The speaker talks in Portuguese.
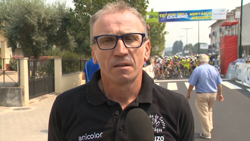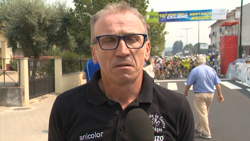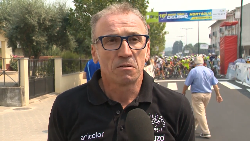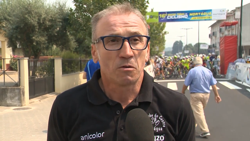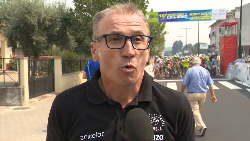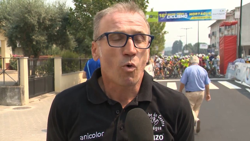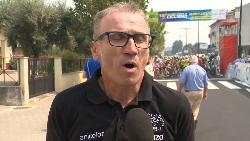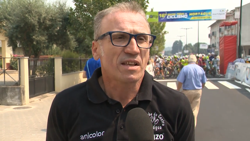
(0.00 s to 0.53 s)

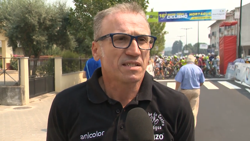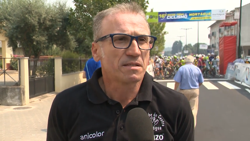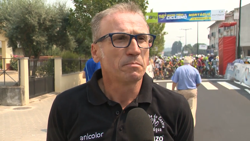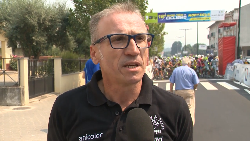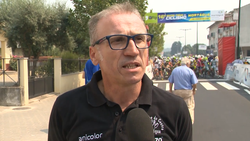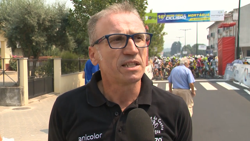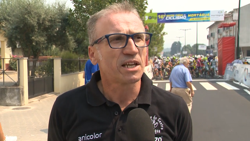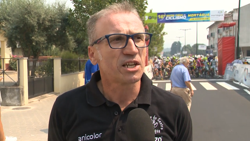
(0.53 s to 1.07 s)
eh, quase
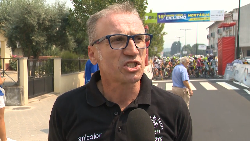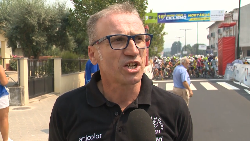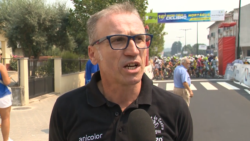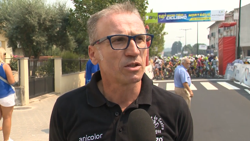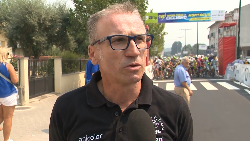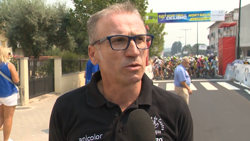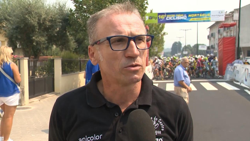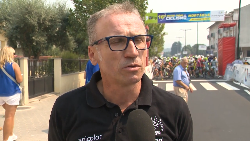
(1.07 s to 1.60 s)
mítica
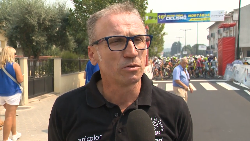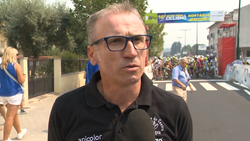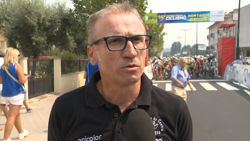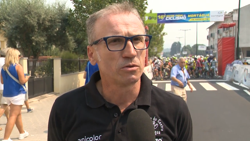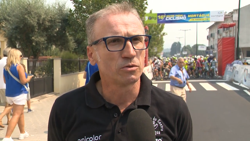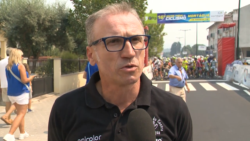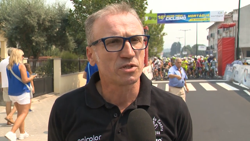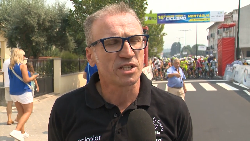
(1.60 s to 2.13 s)
já do,
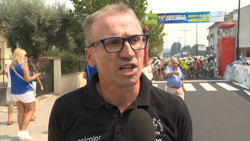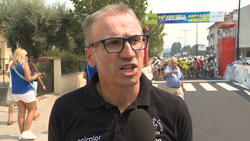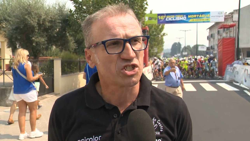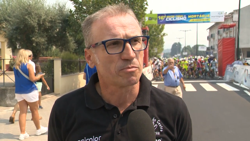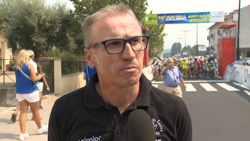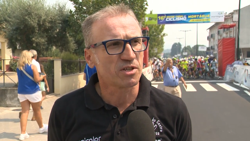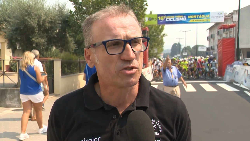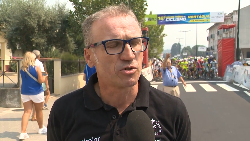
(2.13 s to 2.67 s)
do, do,
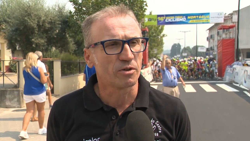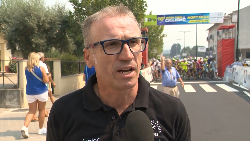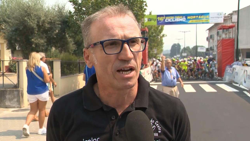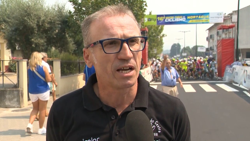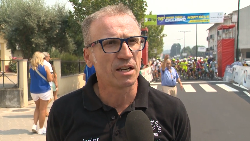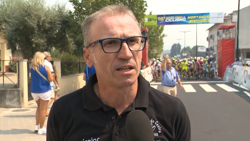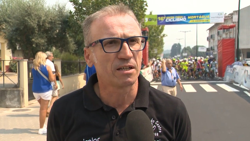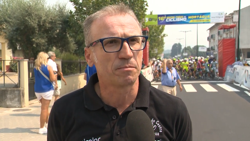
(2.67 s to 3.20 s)
ciclismo
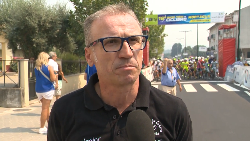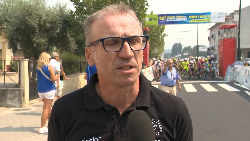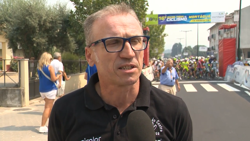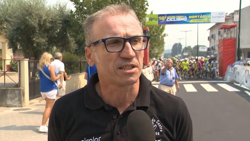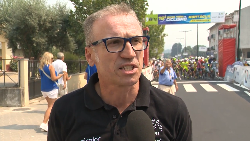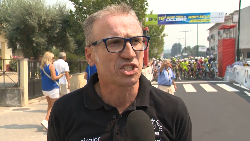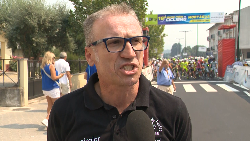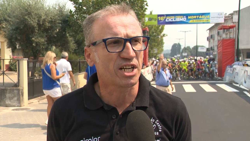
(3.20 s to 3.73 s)
nacional, eh,
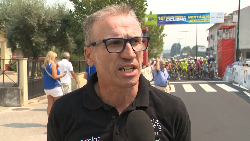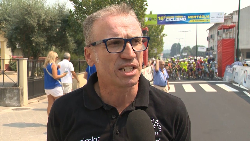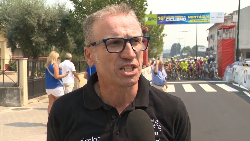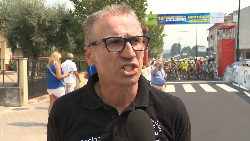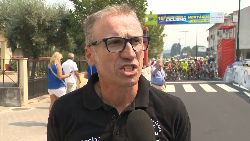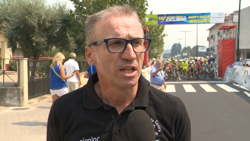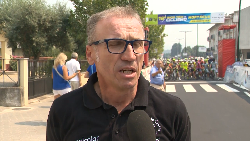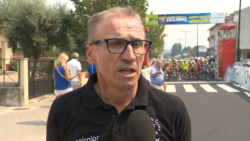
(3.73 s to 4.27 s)
portanto, nas
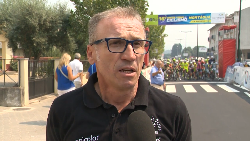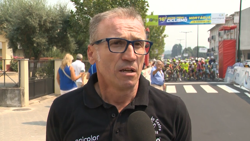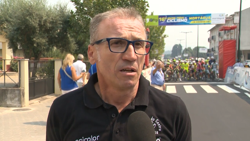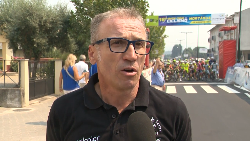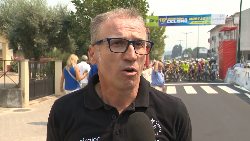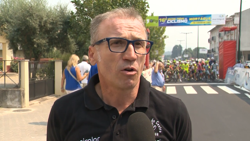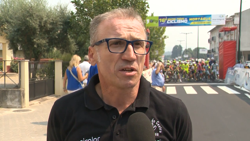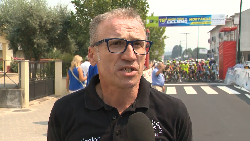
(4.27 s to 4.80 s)
estradas.
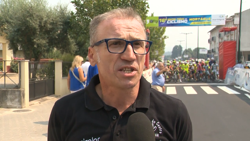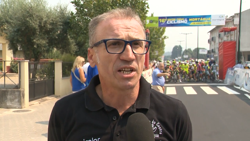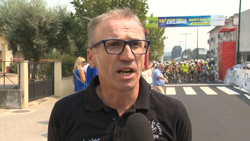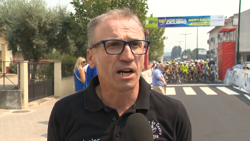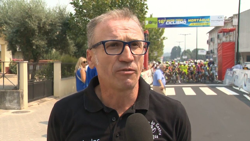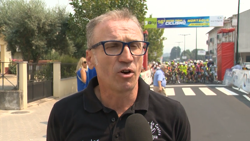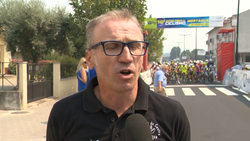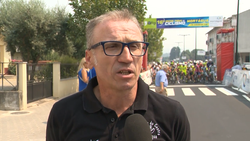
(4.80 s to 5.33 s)
Logo a seguir
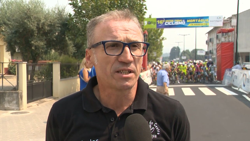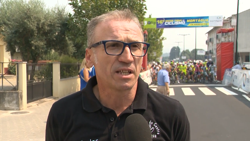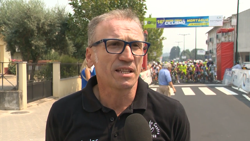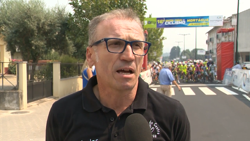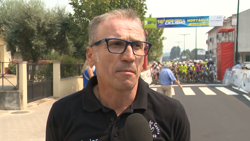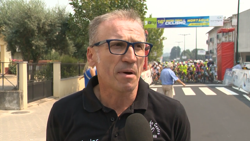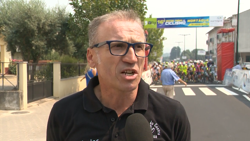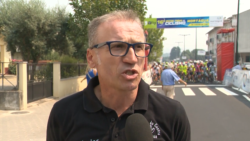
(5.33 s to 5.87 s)
à volta
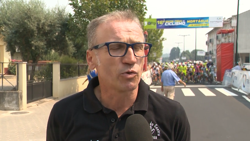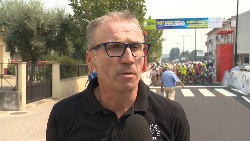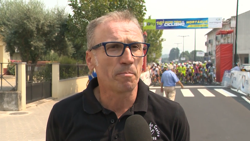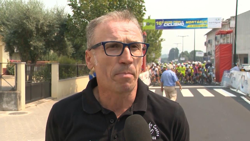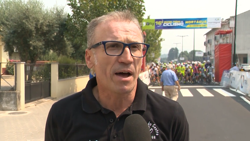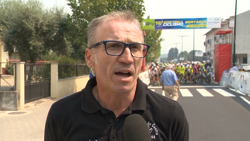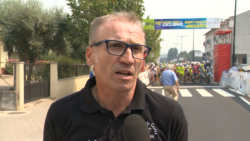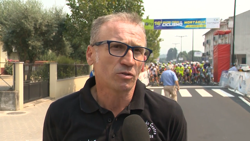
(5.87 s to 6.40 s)
dá mais um
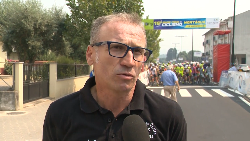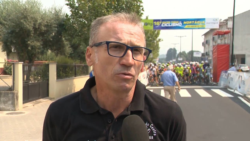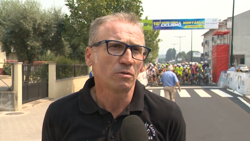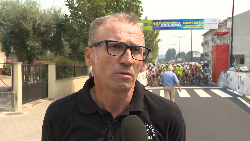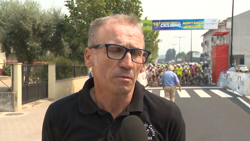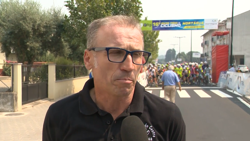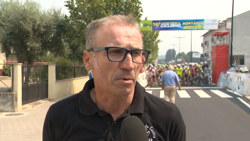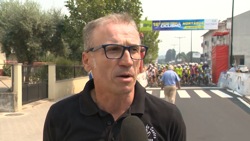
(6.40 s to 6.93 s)

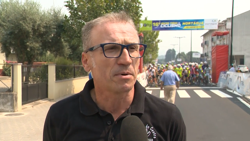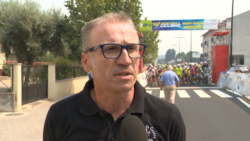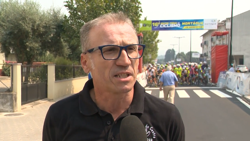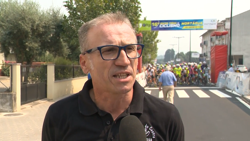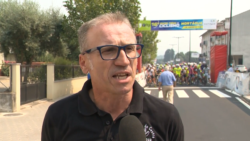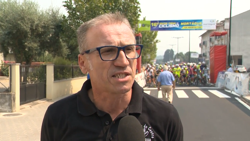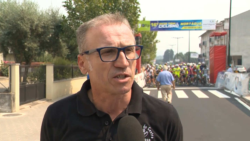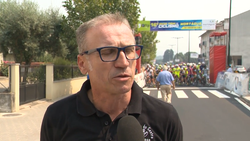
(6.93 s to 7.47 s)
impacto, prova da
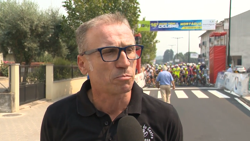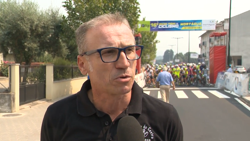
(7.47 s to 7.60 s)
Taça de